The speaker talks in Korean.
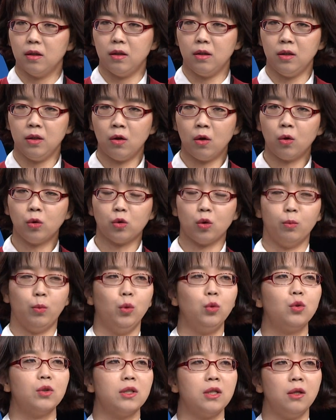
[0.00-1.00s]
이런 것도
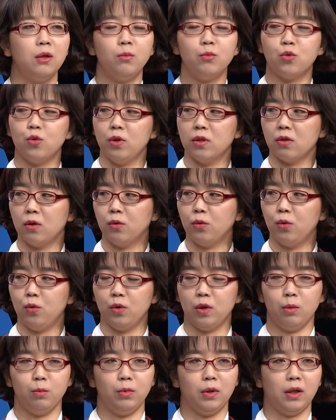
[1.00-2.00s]
모두 체험주의
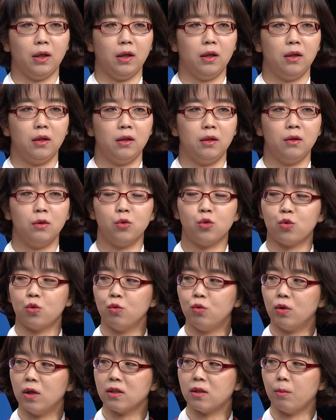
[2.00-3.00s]
성교육입니다. 이건
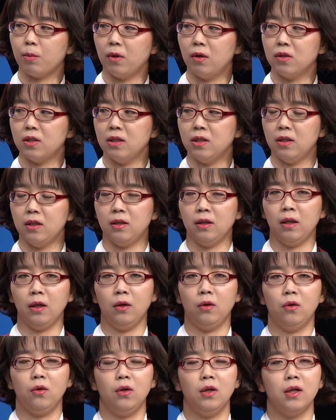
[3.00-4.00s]
중국에서 벌어진
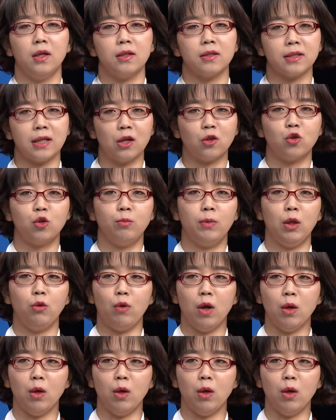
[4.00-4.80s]
일인데요. 자꾸만